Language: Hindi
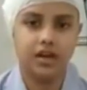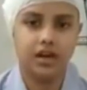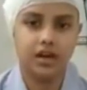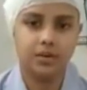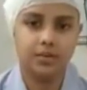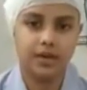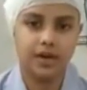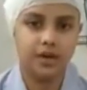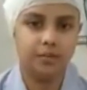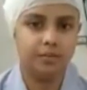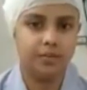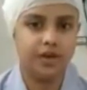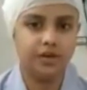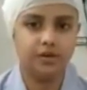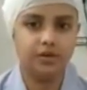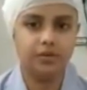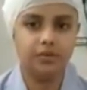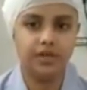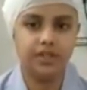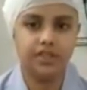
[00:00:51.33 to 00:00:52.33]
हमारे अम्मी
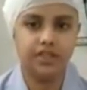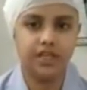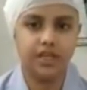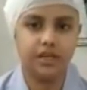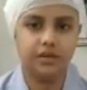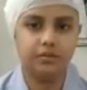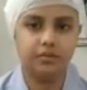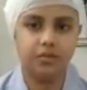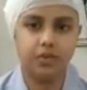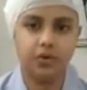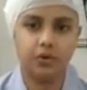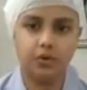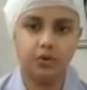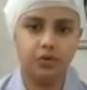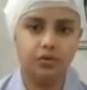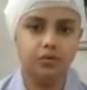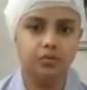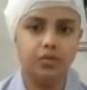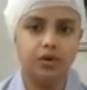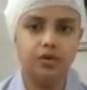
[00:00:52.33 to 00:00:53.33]
को बचे
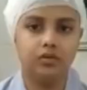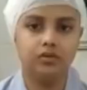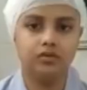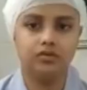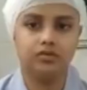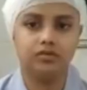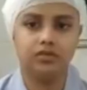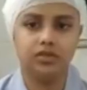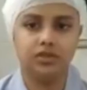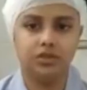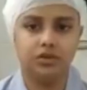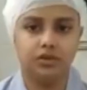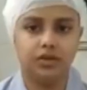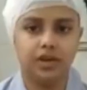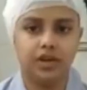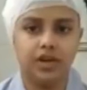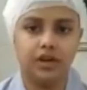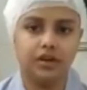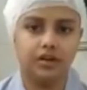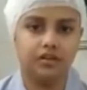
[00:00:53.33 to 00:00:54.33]
बहुत बहुत
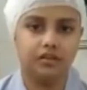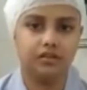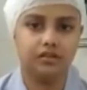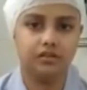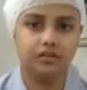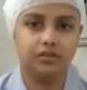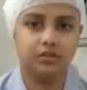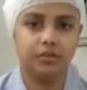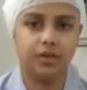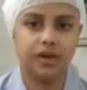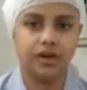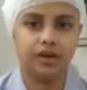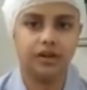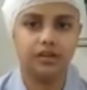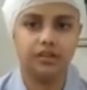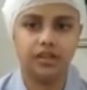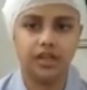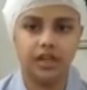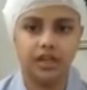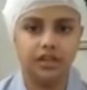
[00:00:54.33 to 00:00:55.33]
शुक्रिया तुम्हारा
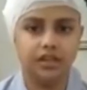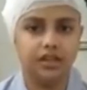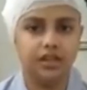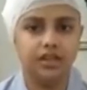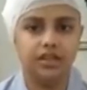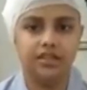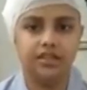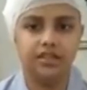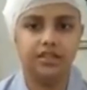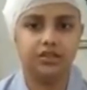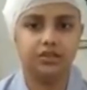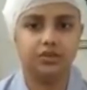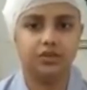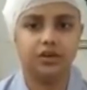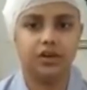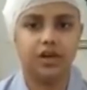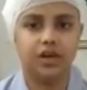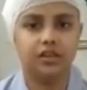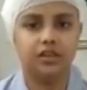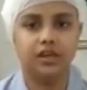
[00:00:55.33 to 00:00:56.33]
तहे दिल से
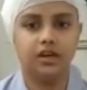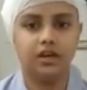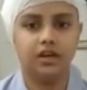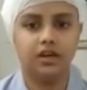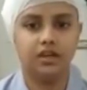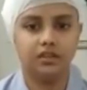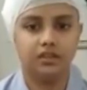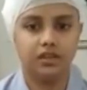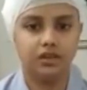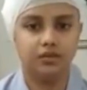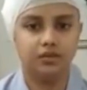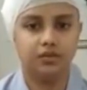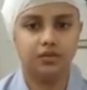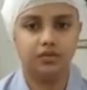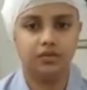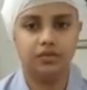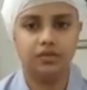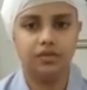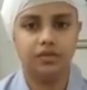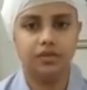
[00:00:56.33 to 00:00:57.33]
शुक्रिया अदा करती
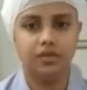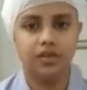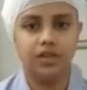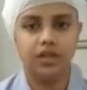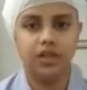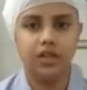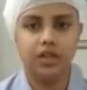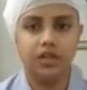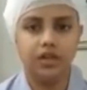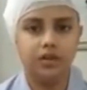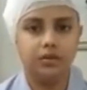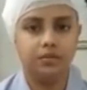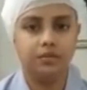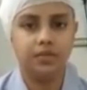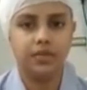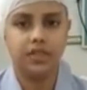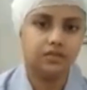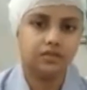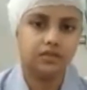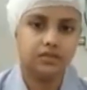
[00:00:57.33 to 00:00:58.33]

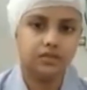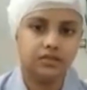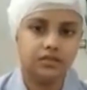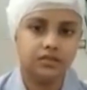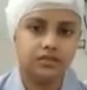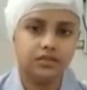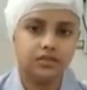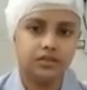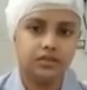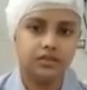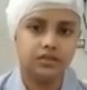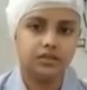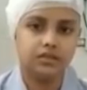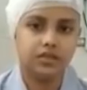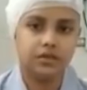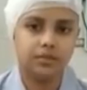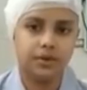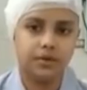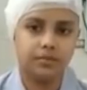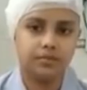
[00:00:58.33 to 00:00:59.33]
हूँ
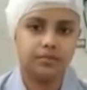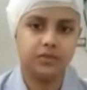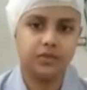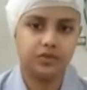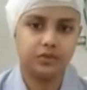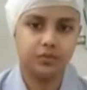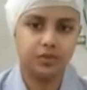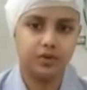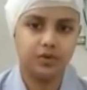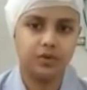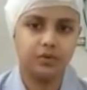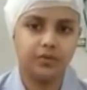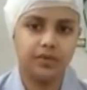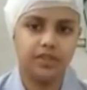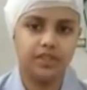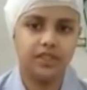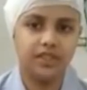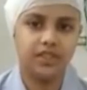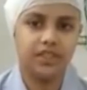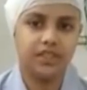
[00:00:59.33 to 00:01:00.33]
हम सुबह को
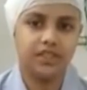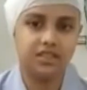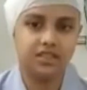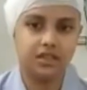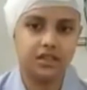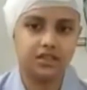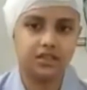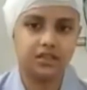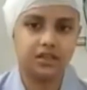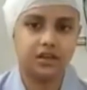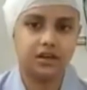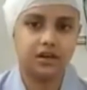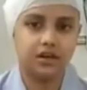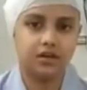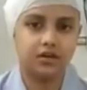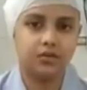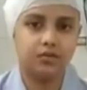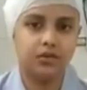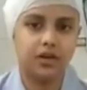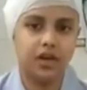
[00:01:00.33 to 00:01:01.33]
मुझे डिस्चार्ज करा
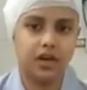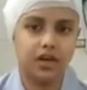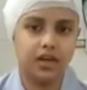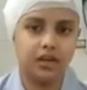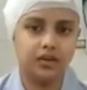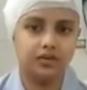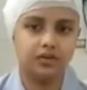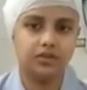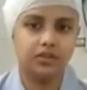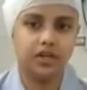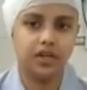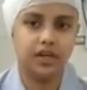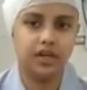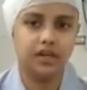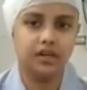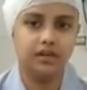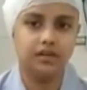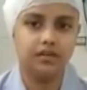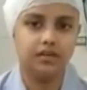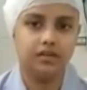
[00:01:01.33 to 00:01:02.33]
कर बुला ले को जा
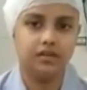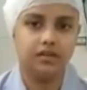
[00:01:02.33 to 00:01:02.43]
रही